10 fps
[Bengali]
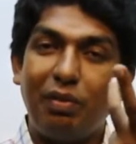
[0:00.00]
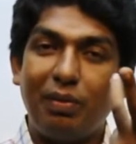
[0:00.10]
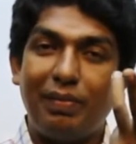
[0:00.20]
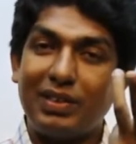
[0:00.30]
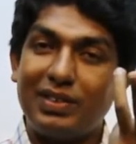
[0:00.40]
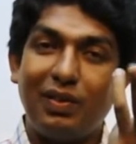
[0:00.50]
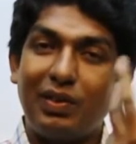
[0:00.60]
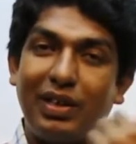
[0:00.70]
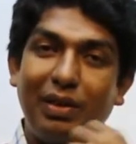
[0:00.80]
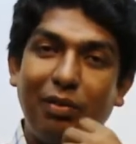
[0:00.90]
বলবে পাশে
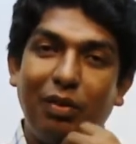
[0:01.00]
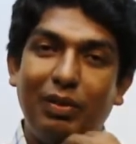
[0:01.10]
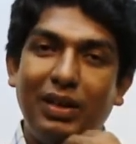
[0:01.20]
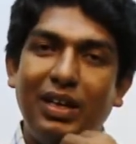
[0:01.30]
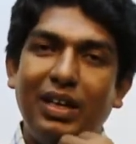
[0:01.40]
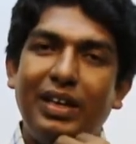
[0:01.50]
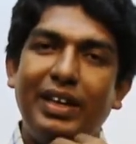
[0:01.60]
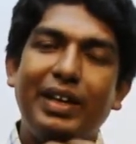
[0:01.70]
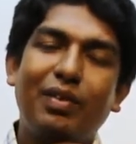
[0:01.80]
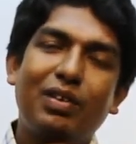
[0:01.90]
লোকে কি বলবে
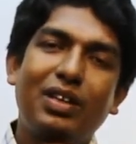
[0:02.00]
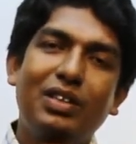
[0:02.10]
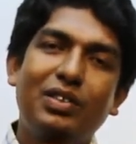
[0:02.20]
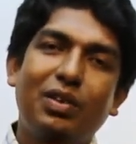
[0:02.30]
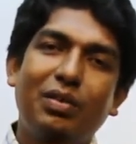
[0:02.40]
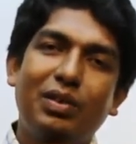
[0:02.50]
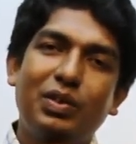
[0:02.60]
এই কথাটি যখন